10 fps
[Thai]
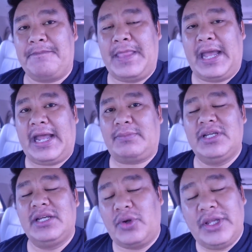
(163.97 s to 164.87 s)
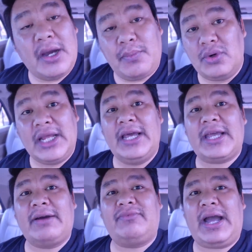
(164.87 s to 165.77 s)
นะครับ ซึ่งตรงนี้ก็พูดได้เลยค
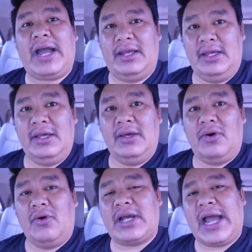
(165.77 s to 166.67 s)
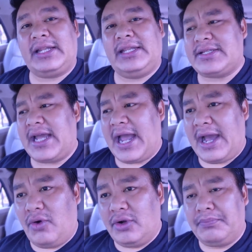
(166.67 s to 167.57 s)
รับว่าโอกาสที่จะหา
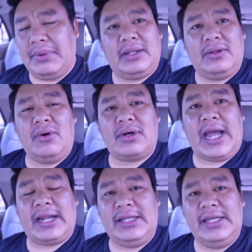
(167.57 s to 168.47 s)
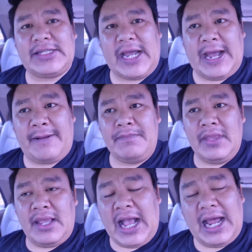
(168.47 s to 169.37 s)
คนผิดโอกาสที่จะ
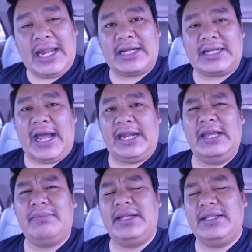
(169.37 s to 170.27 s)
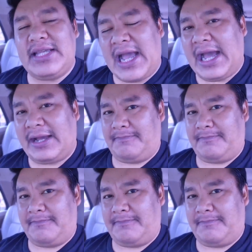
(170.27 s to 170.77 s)
หาหลักฐานเนี่ยมันยาก